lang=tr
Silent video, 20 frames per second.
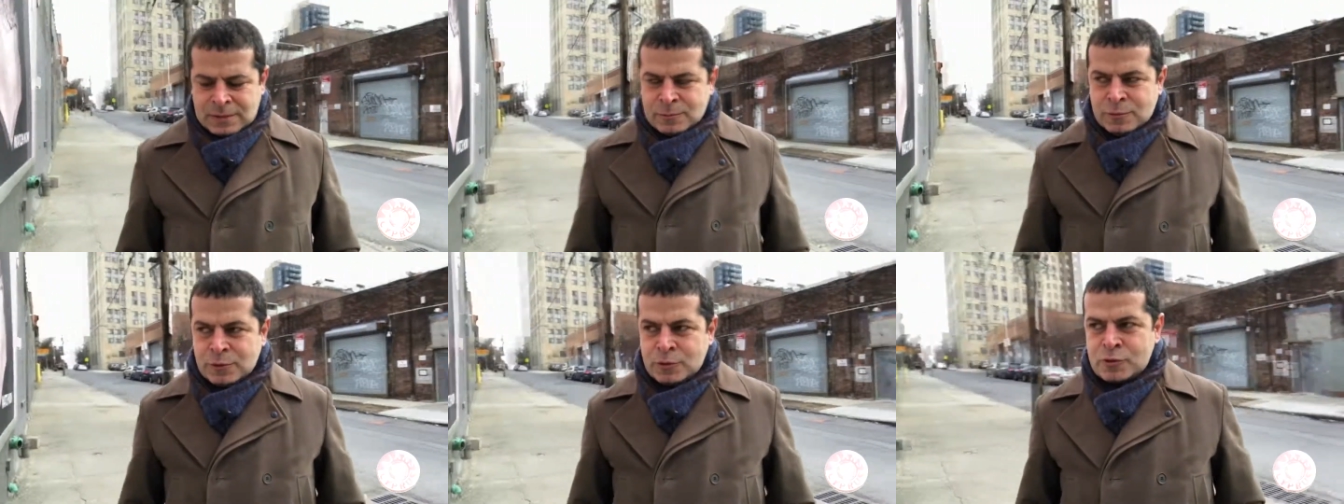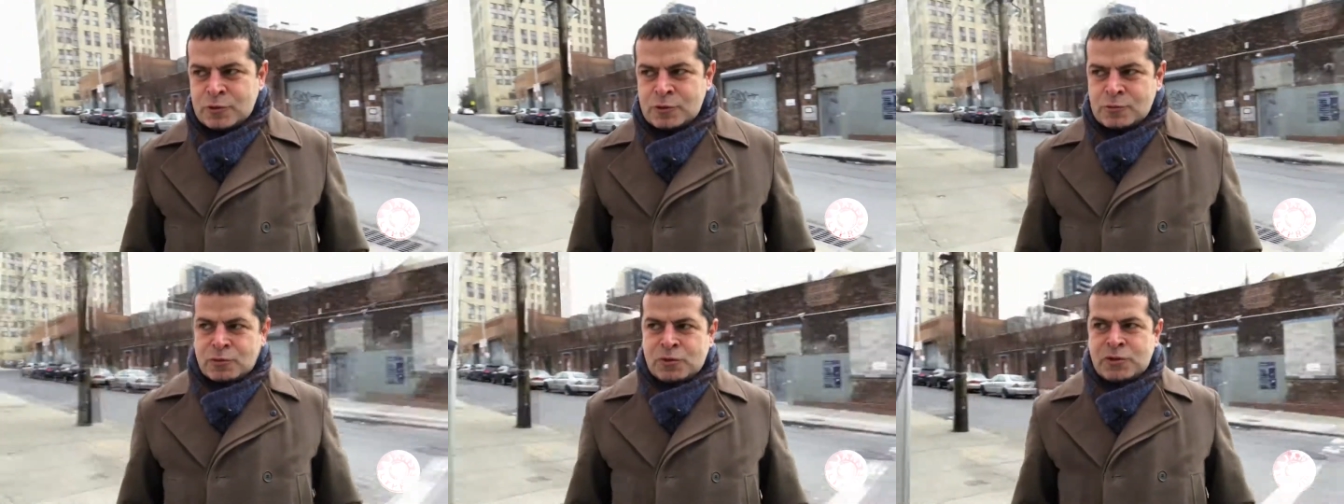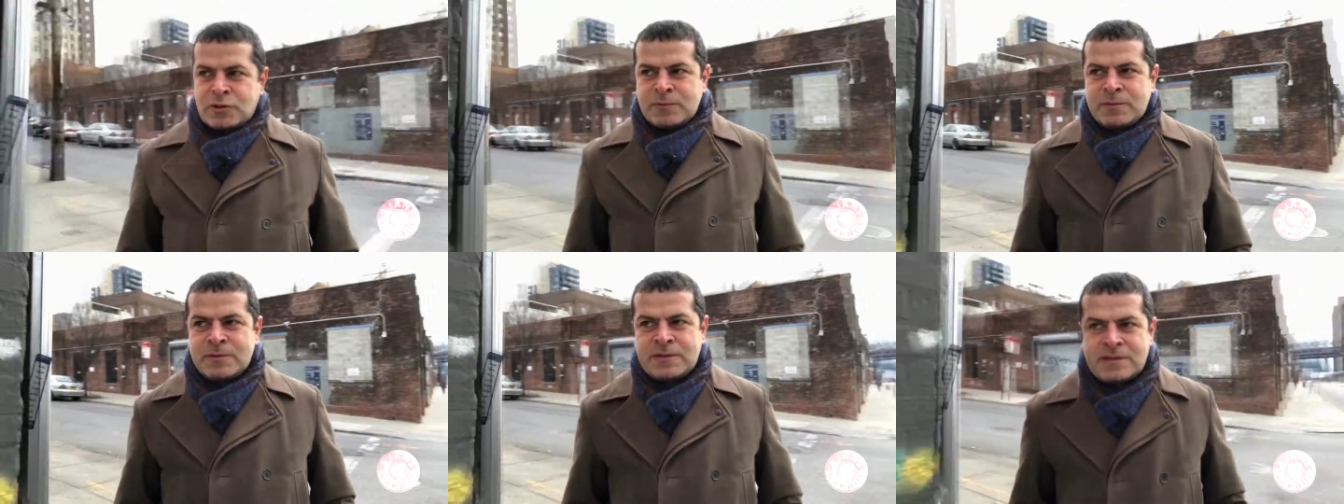Biliyorsunuz bu
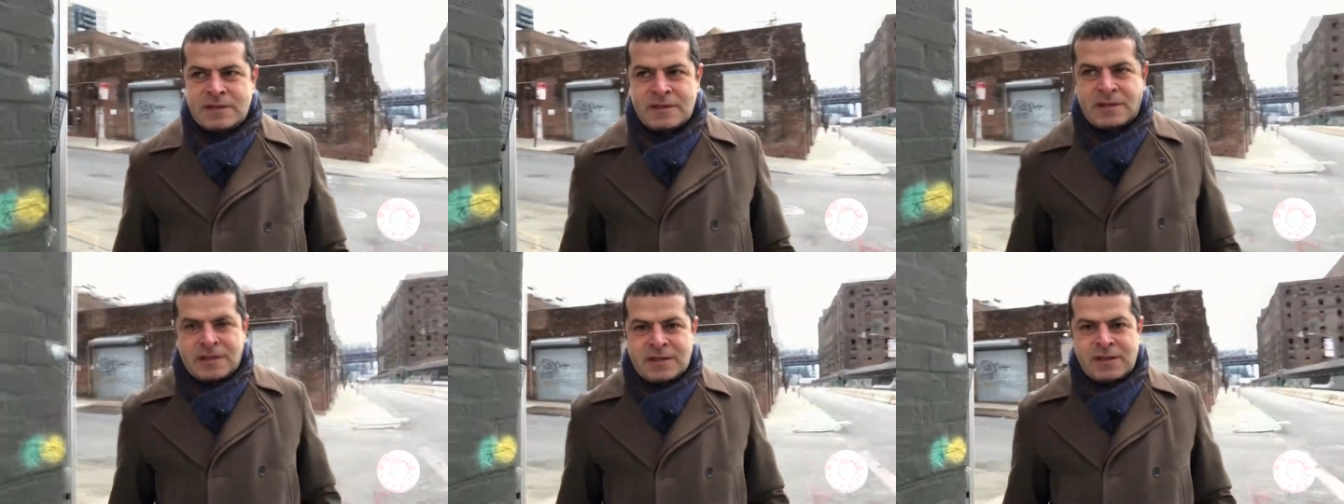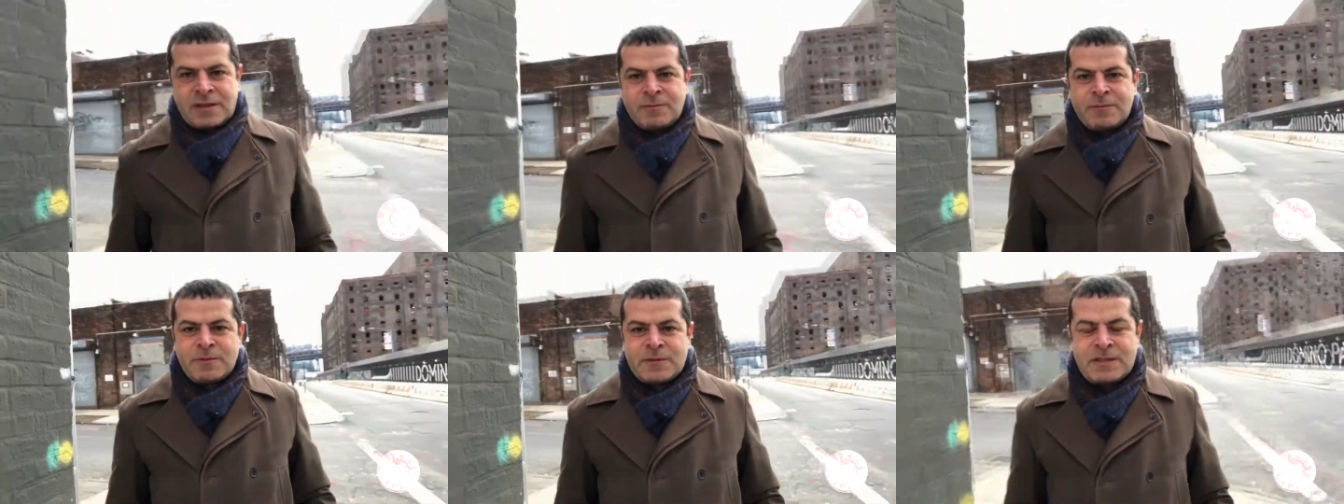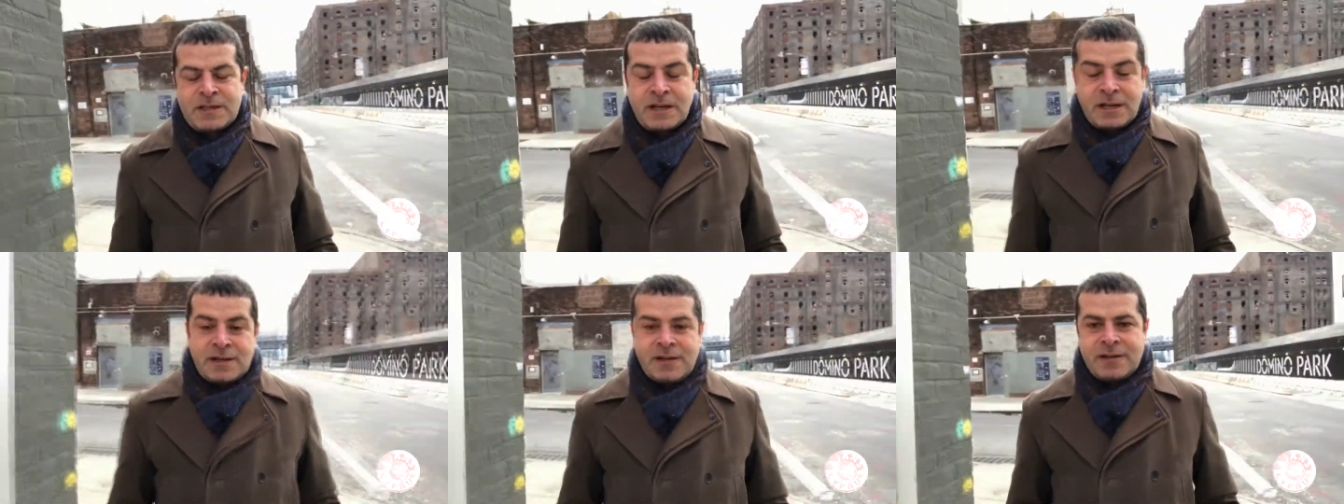
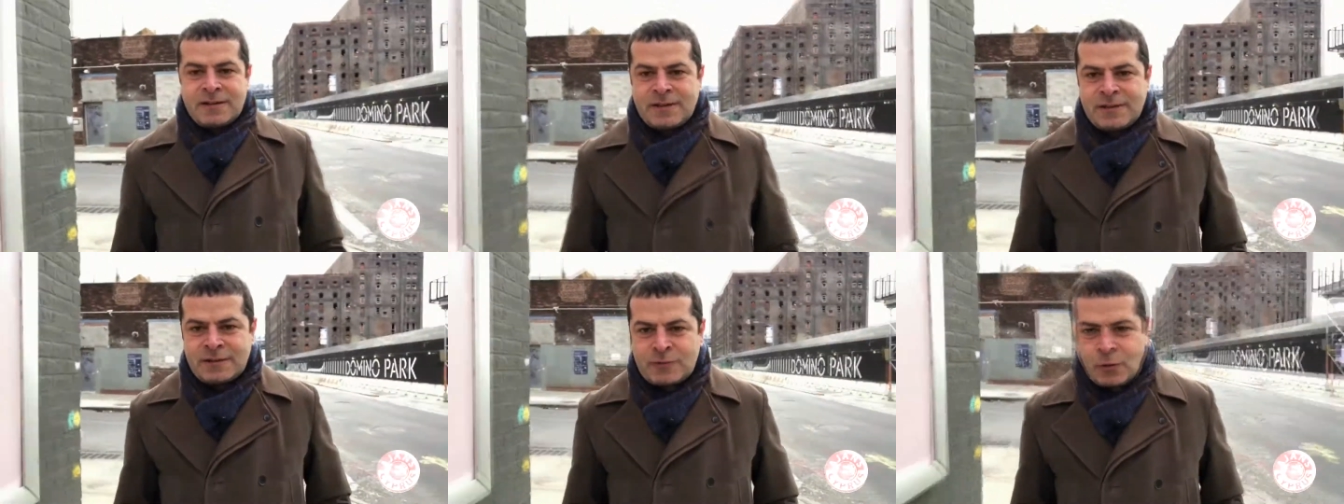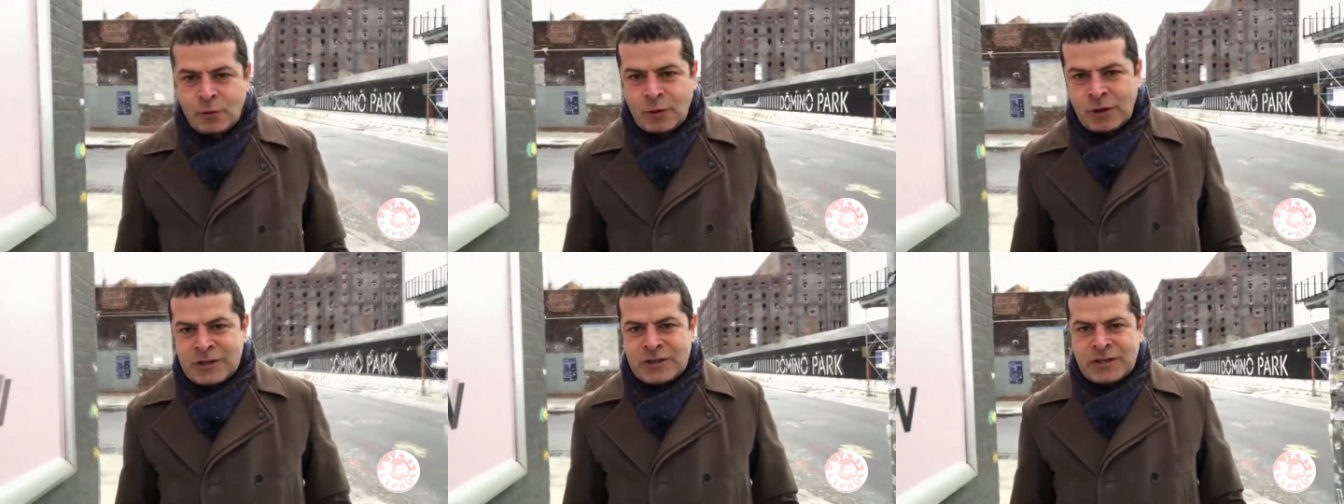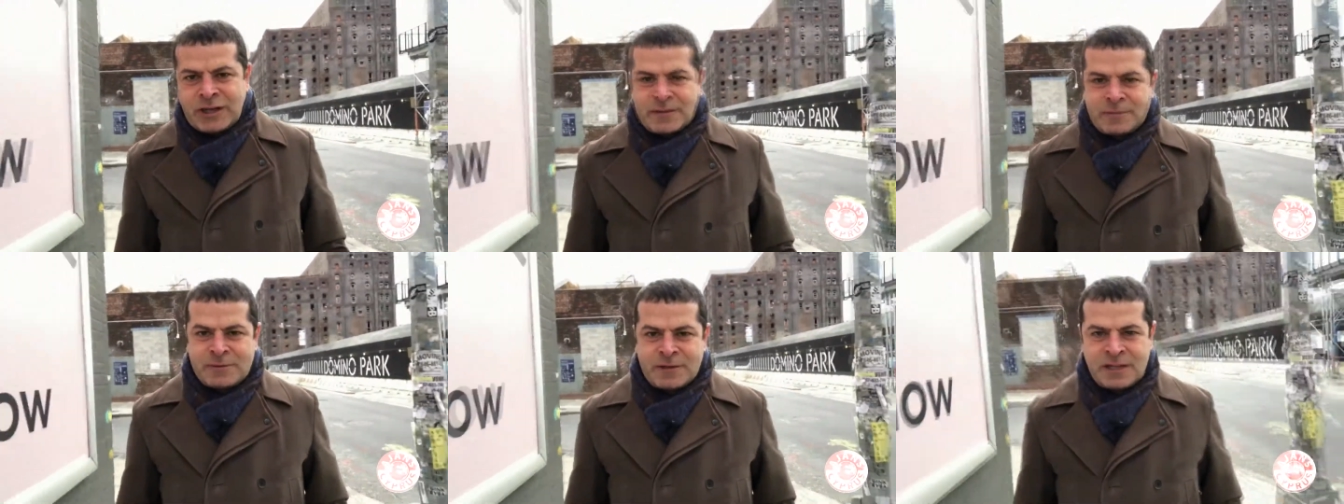Kıbrısça da çok
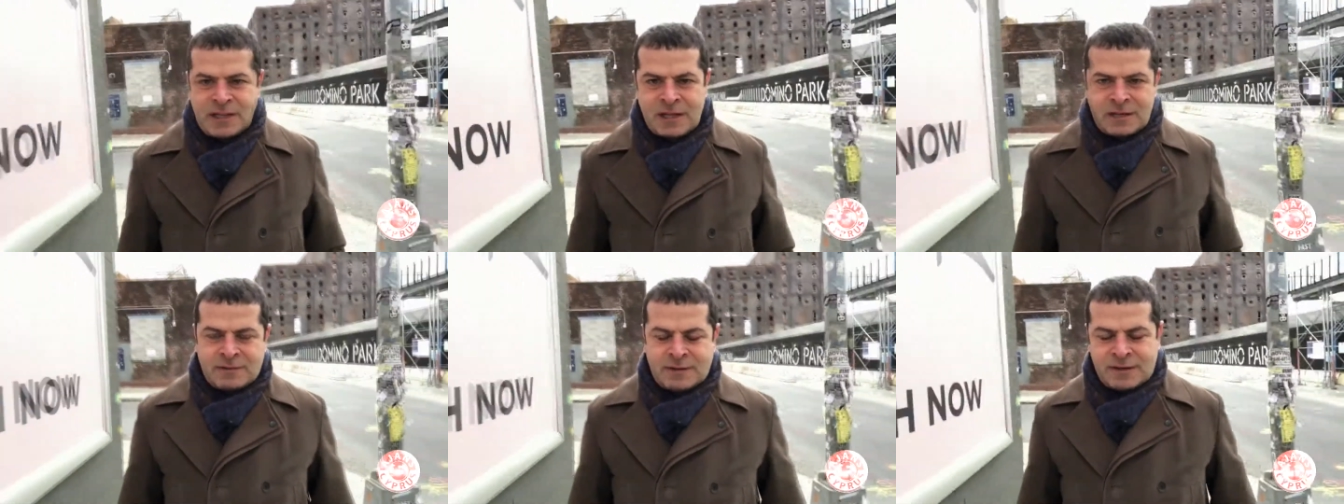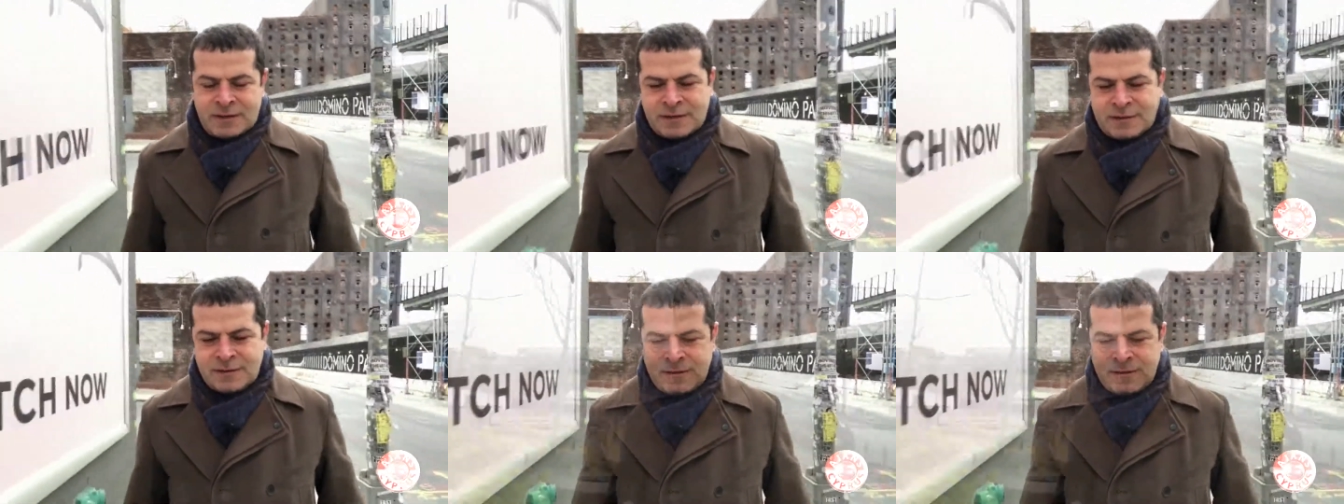acayip şeyler var.